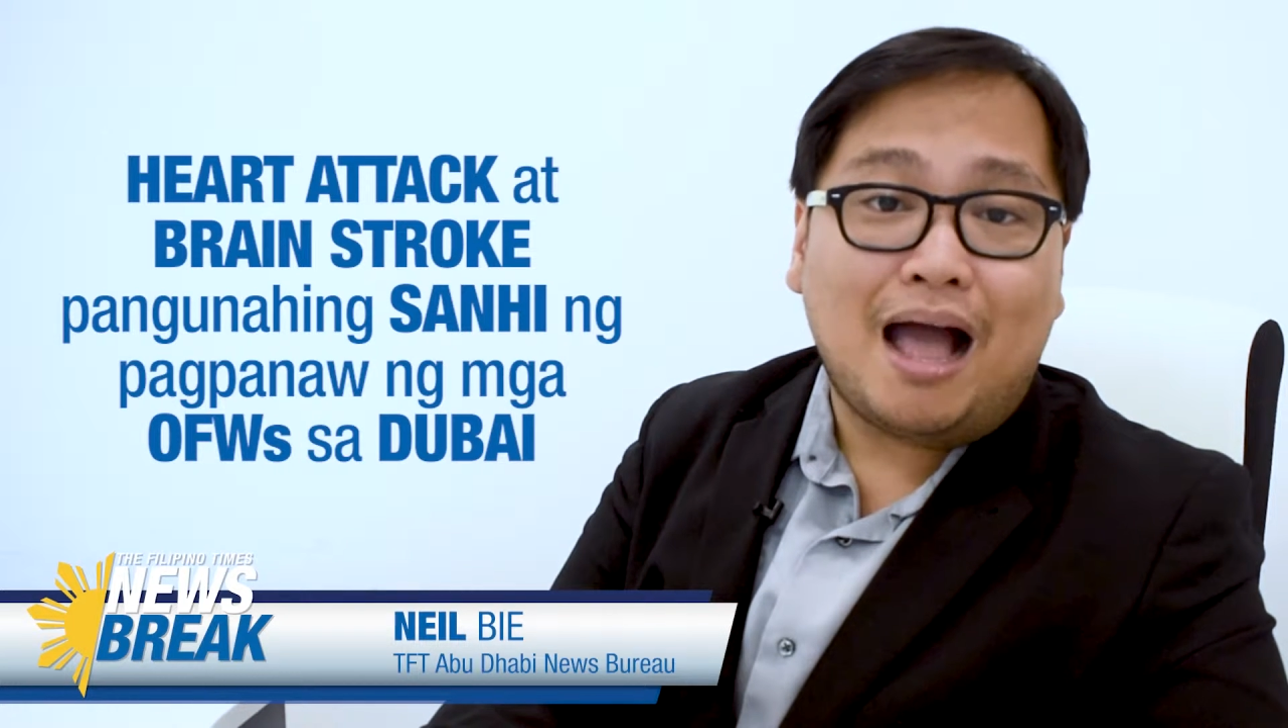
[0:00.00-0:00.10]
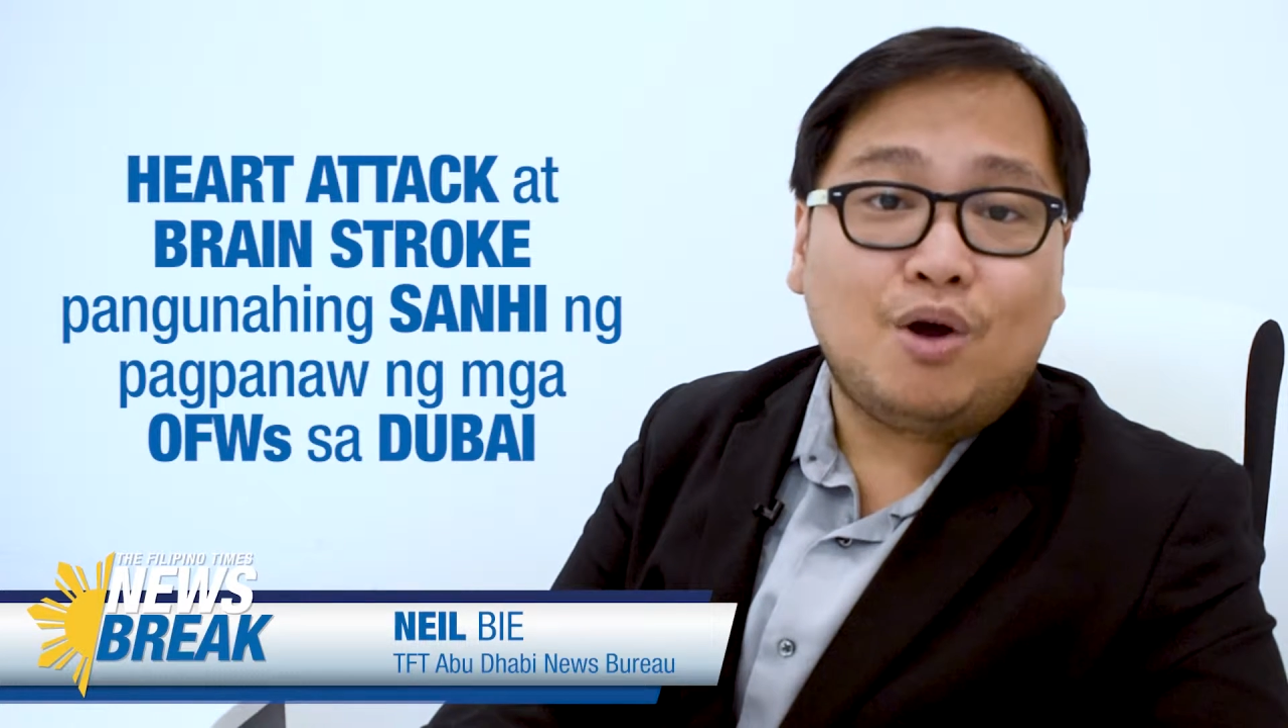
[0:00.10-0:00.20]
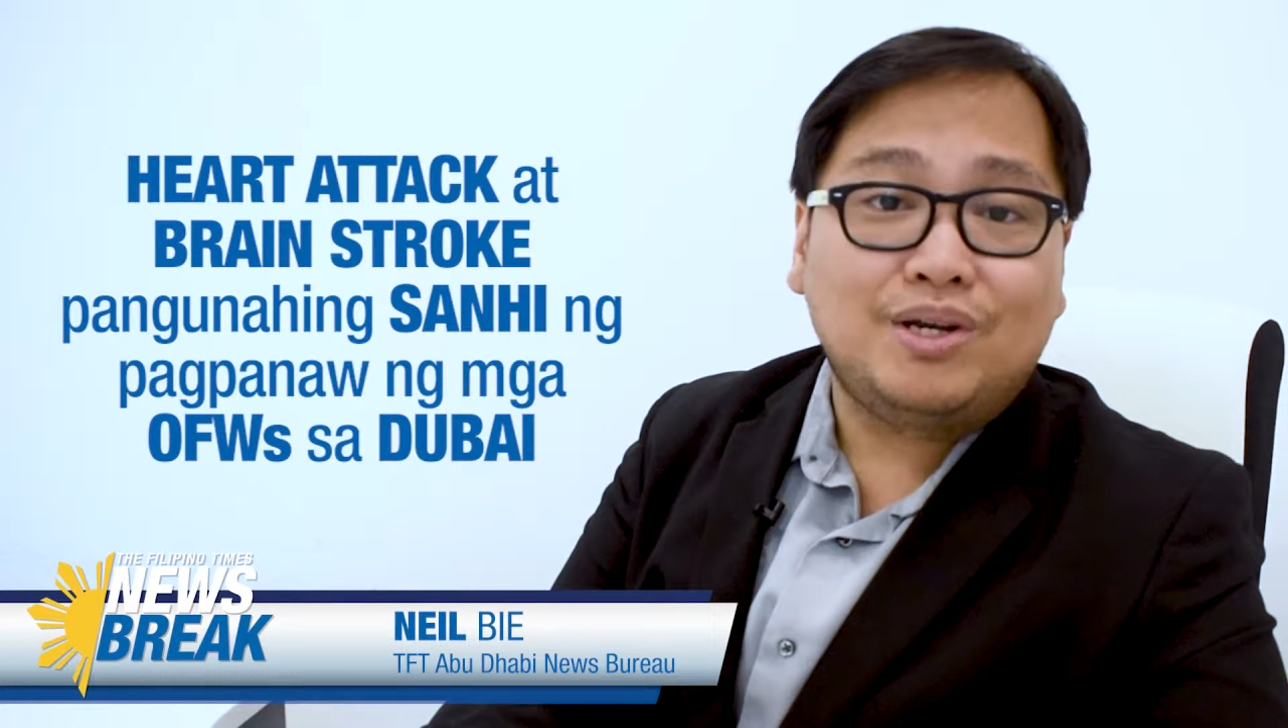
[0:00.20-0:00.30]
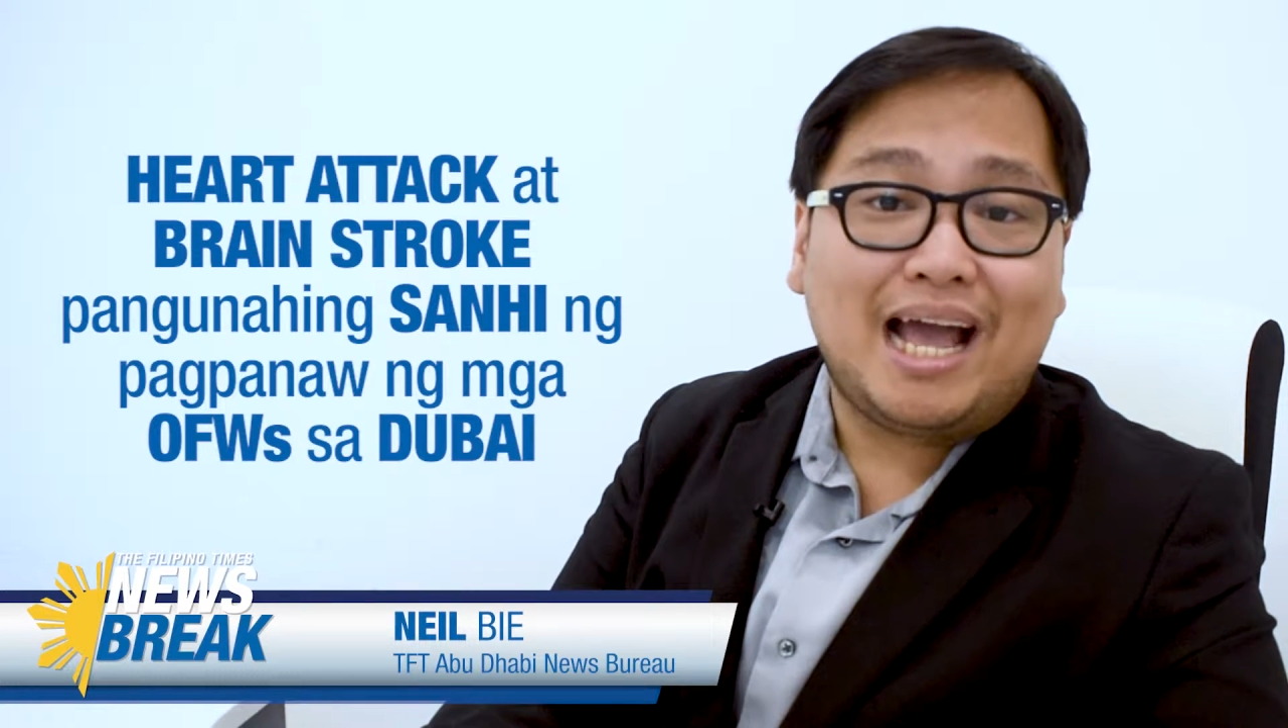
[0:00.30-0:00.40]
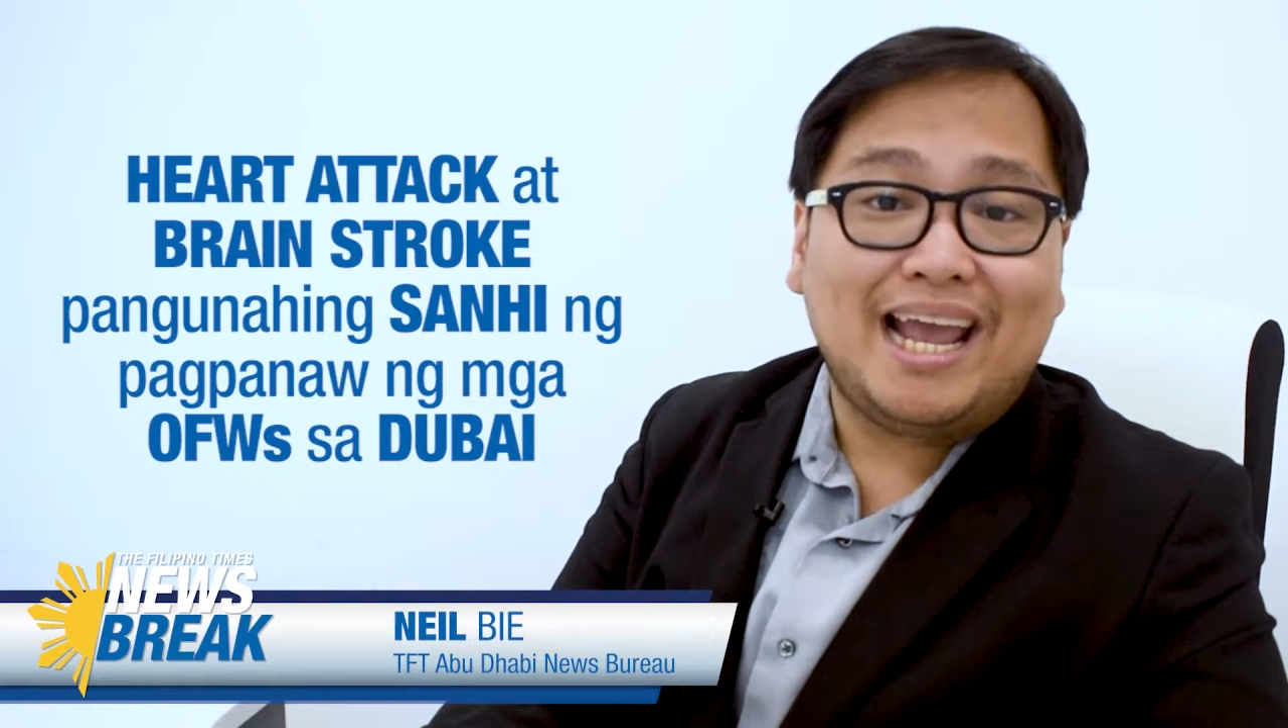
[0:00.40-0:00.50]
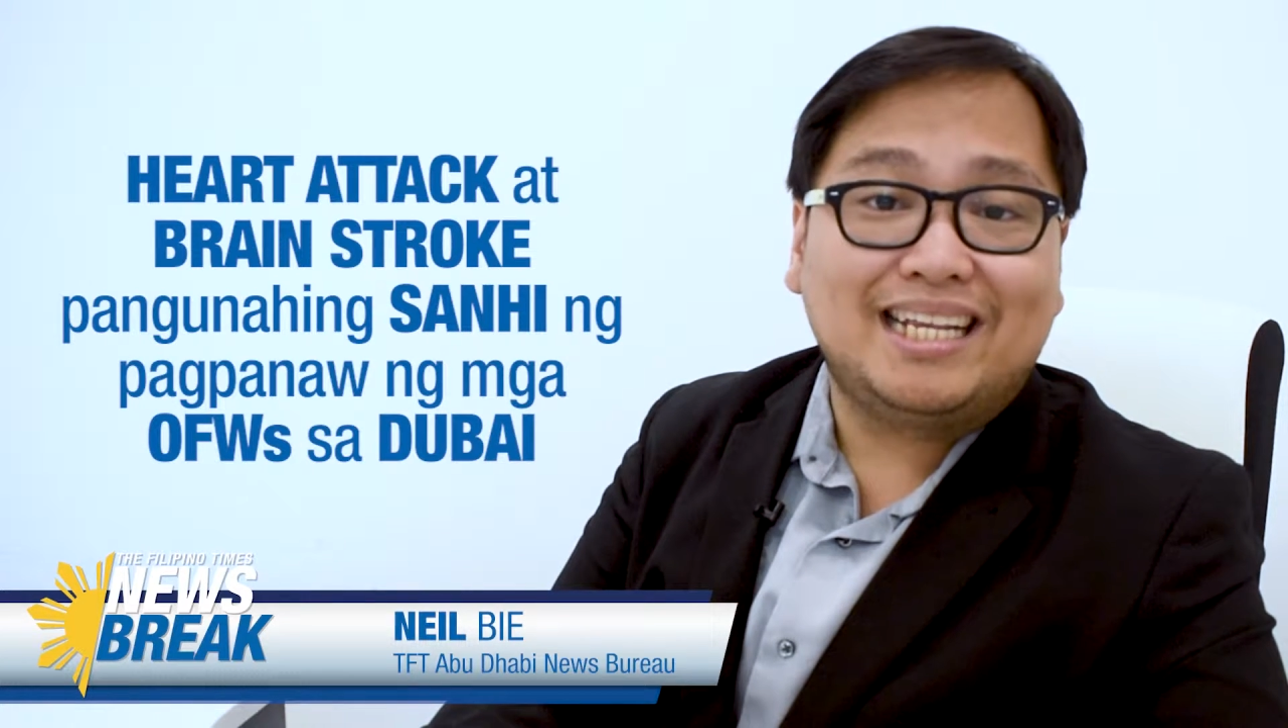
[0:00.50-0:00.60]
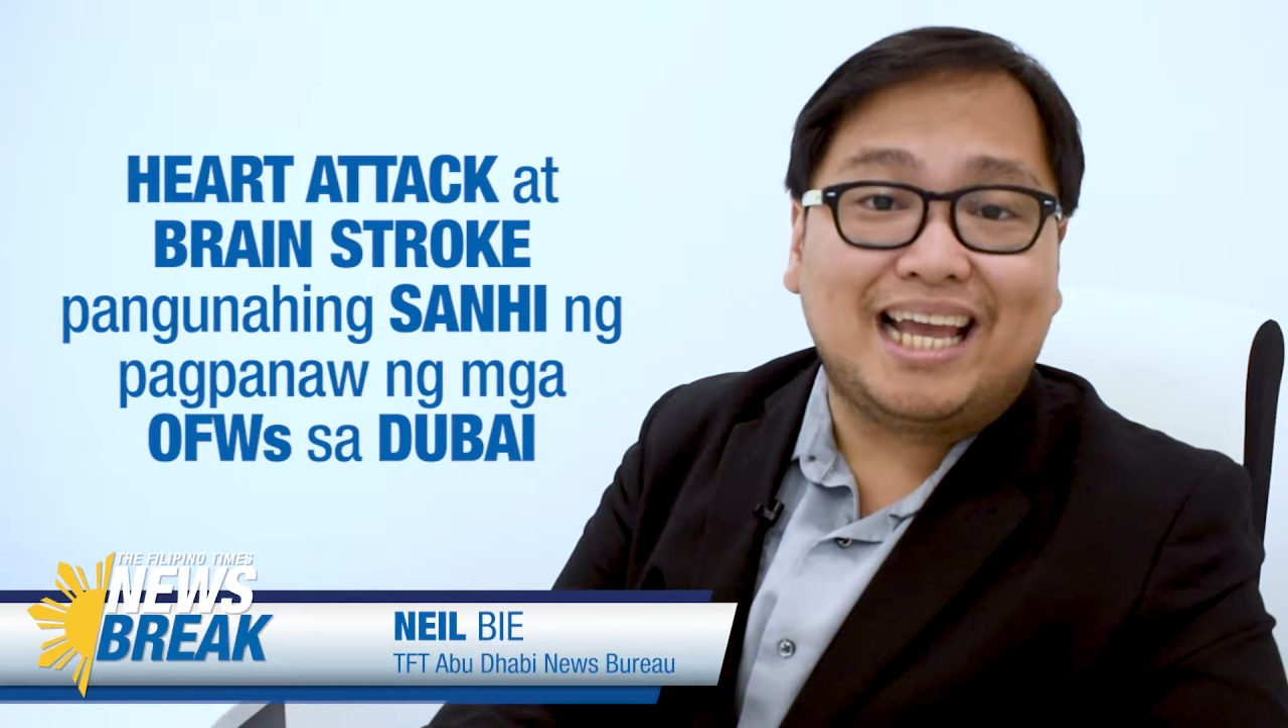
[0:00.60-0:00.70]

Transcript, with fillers: pangunahing